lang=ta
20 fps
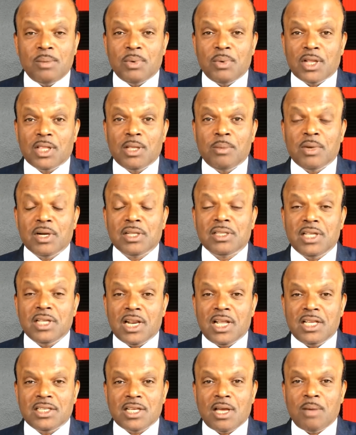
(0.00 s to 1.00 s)
பிரதமர்
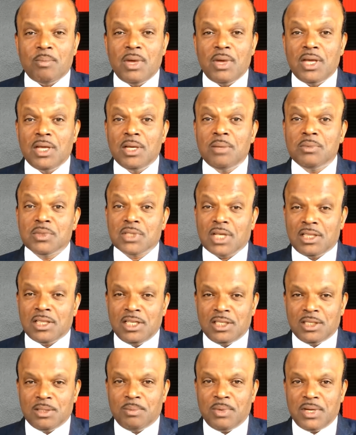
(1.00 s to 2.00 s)
தெரேசா மேயும்
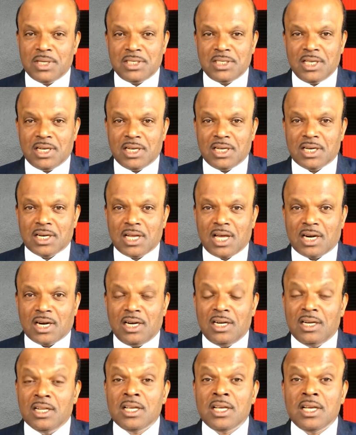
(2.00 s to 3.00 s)
சந்தித்து
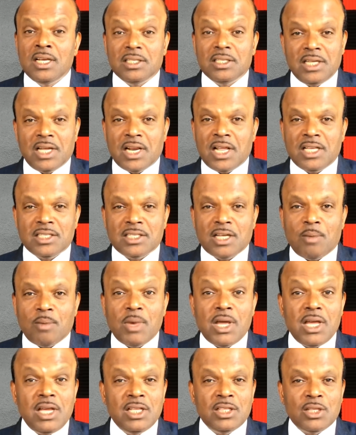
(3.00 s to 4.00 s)
பேசியிருக்கின்றார்கள் தெரேசா
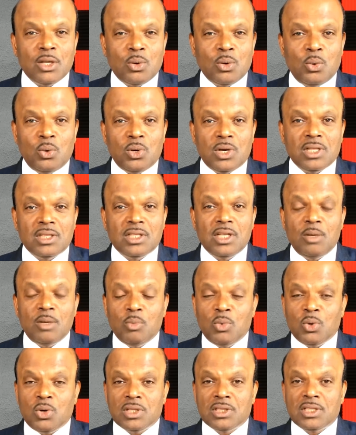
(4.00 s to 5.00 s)
மே இந்த கூட்டத்தில்
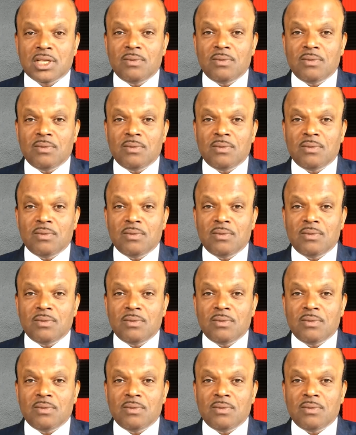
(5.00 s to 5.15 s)
முகத்தை